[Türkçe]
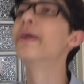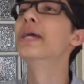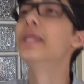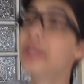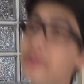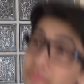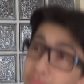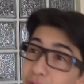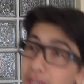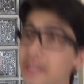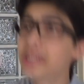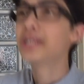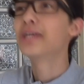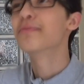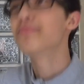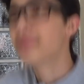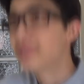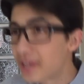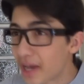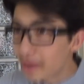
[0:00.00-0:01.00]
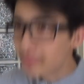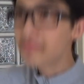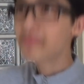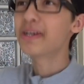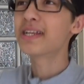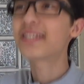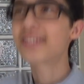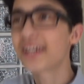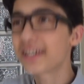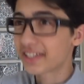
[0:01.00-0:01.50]
Benim bildiğimi sen
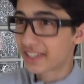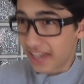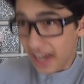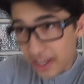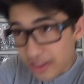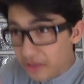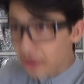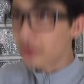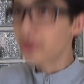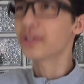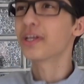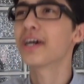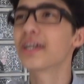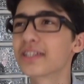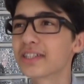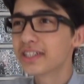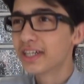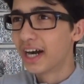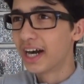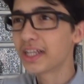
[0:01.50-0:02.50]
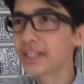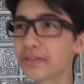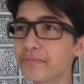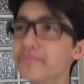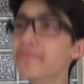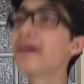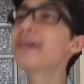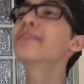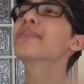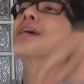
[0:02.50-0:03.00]
bilsen sen de oynardın
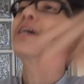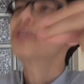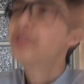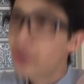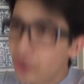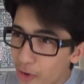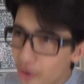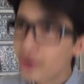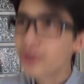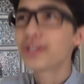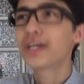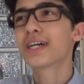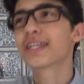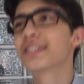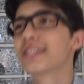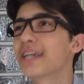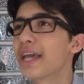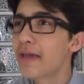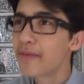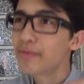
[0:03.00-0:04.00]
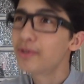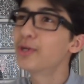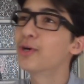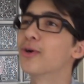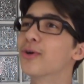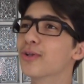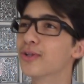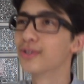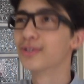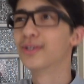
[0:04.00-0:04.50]
hanım benden çok oynardın emin ol.